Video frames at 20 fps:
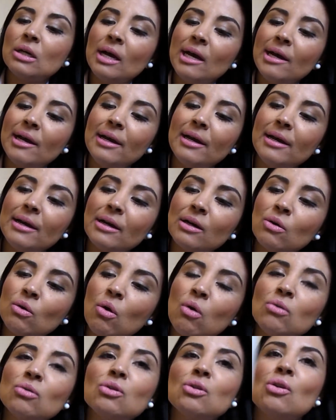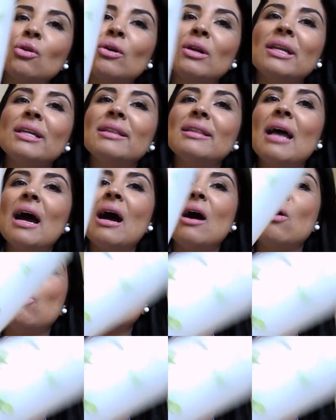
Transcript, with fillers: é, Controle da